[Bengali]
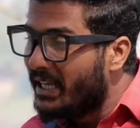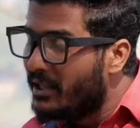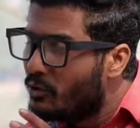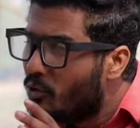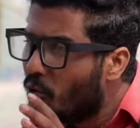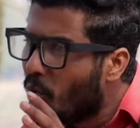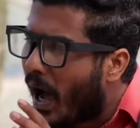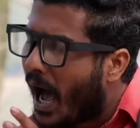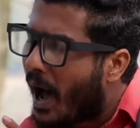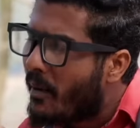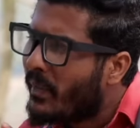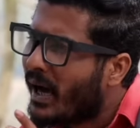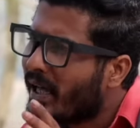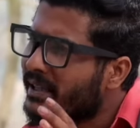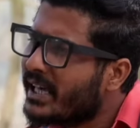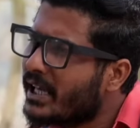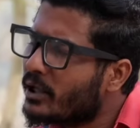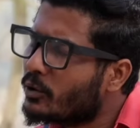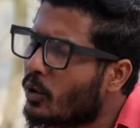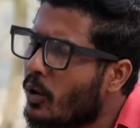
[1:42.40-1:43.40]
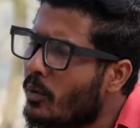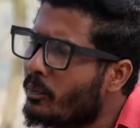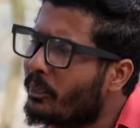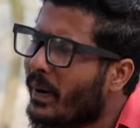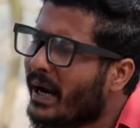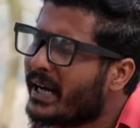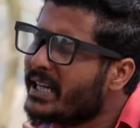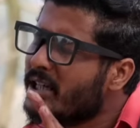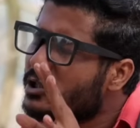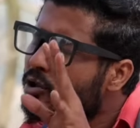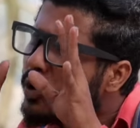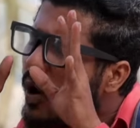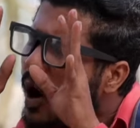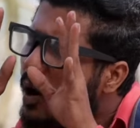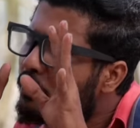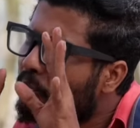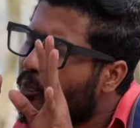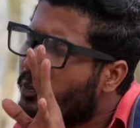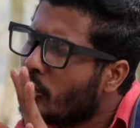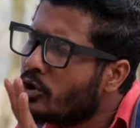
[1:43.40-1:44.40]
কিন্তু আমাদের কোম্পানি
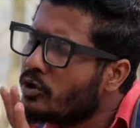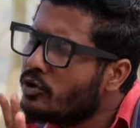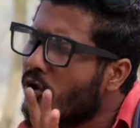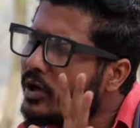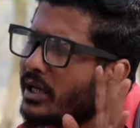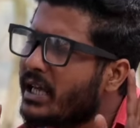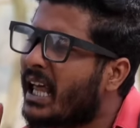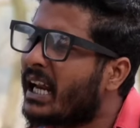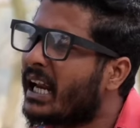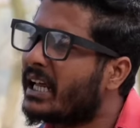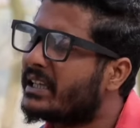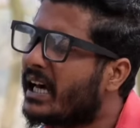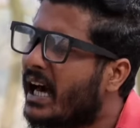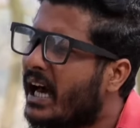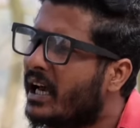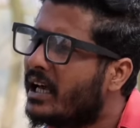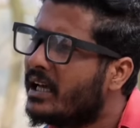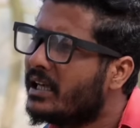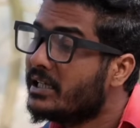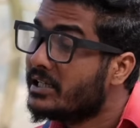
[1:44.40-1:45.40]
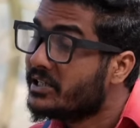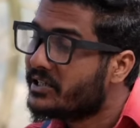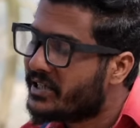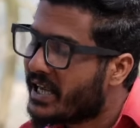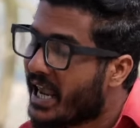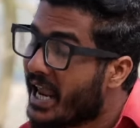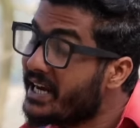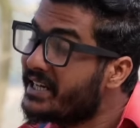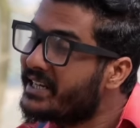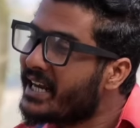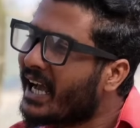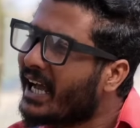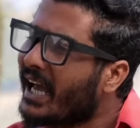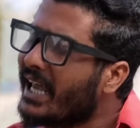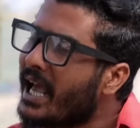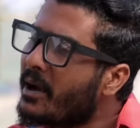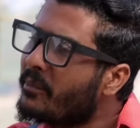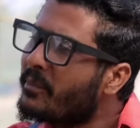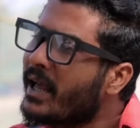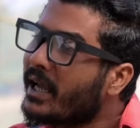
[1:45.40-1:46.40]
সম্পূর্ণই আলাদা সেই
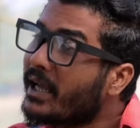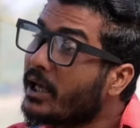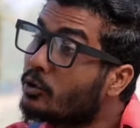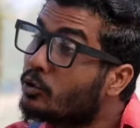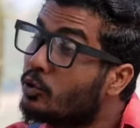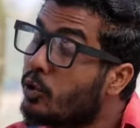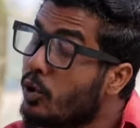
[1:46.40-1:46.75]
টাকায় আপনাকে